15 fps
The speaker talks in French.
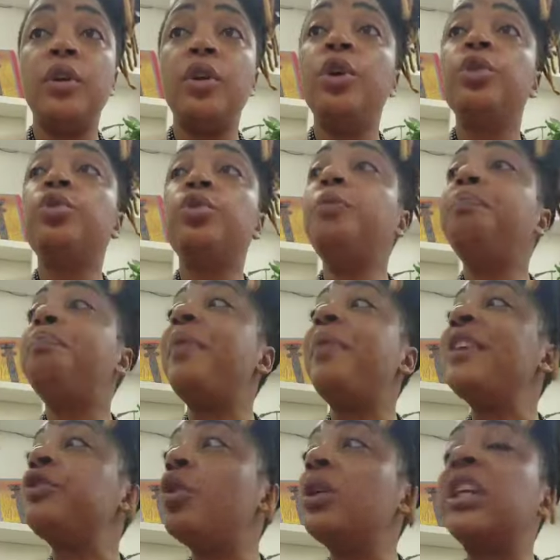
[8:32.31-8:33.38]
Toute
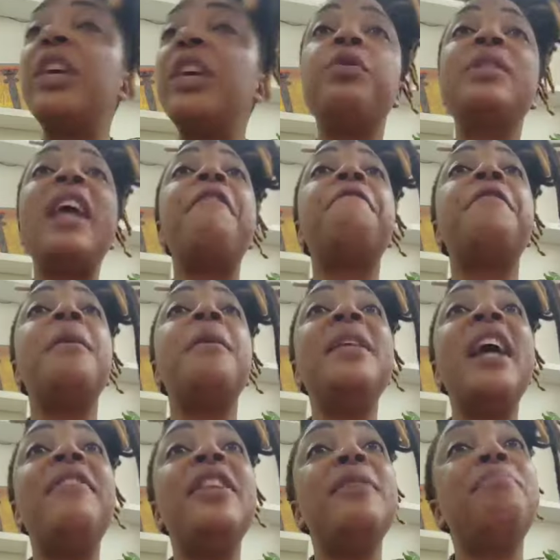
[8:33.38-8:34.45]
personne qui vous a affaibli
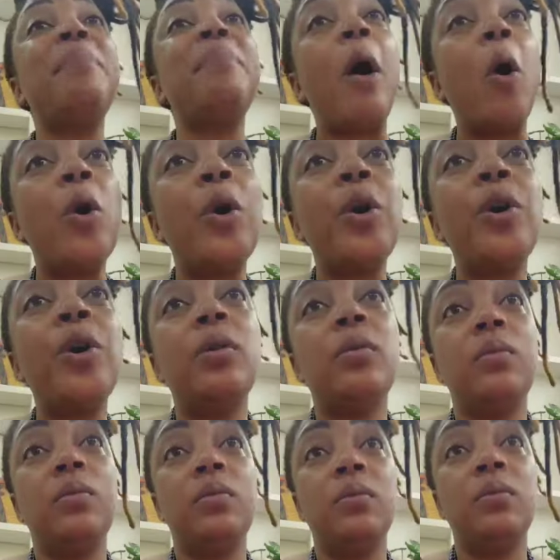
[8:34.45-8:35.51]
avec les paroles,
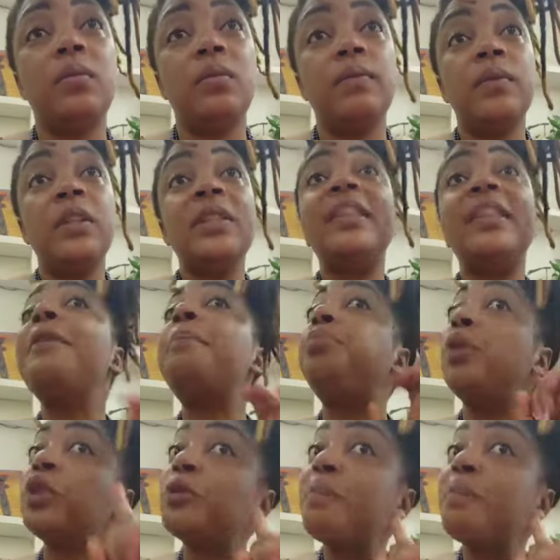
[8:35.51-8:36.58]
ça fait
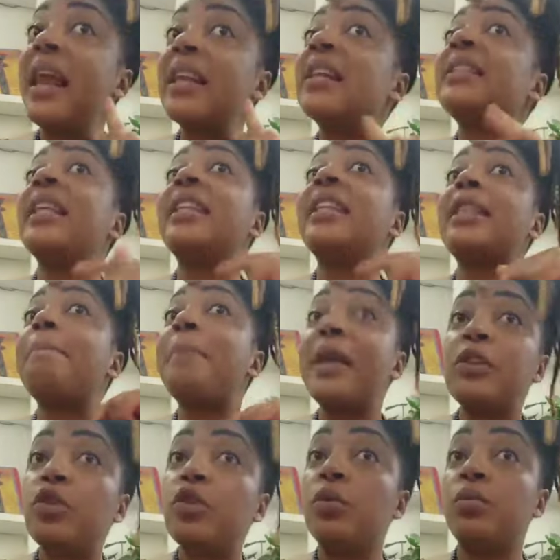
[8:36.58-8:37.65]
plus mal quand c'était ta
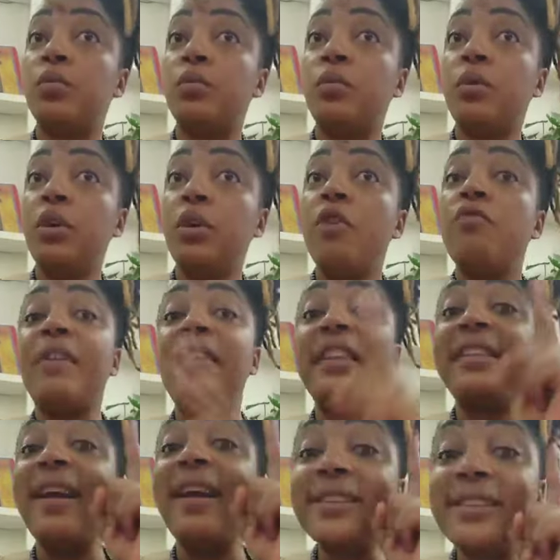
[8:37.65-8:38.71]
personne. Vous avez été
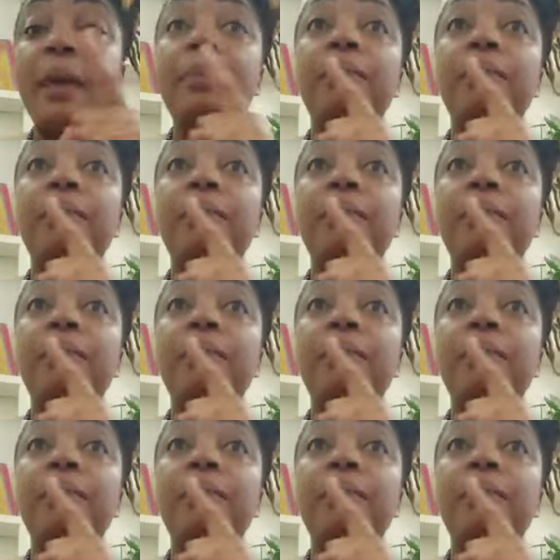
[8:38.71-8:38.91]
ensemble.